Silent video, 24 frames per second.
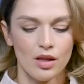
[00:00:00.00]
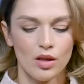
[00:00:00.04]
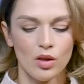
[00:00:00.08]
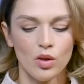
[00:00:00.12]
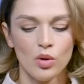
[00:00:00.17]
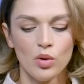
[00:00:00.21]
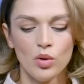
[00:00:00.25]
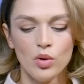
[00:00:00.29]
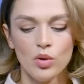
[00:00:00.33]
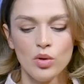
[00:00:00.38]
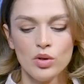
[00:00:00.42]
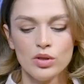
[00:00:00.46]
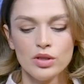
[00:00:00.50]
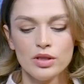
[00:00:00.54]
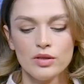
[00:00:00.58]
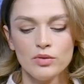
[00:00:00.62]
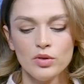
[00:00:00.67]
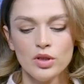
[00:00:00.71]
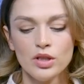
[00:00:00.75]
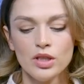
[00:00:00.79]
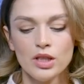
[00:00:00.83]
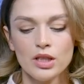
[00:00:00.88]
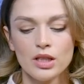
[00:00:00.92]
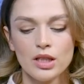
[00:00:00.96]
Но
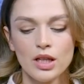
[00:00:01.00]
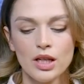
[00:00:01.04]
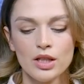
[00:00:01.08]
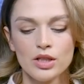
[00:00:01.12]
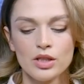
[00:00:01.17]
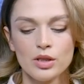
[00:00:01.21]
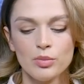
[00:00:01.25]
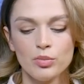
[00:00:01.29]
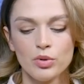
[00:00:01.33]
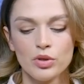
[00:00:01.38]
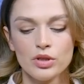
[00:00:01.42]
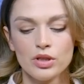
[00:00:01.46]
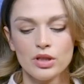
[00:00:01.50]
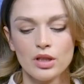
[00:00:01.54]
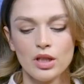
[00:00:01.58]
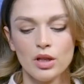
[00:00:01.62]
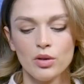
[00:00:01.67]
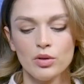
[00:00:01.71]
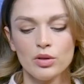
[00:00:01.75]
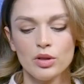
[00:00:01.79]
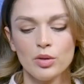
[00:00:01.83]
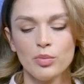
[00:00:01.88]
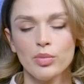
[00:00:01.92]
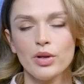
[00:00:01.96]
сегодня это кажется просто
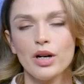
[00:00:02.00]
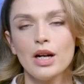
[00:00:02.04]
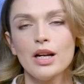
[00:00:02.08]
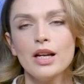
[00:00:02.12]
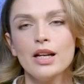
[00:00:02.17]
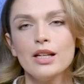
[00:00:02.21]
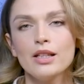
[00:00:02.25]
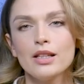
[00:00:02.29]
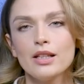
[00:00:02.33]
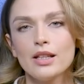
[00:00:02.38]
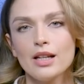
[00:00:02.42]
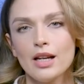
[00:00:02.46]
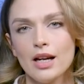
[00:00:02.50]
какой-то параллельной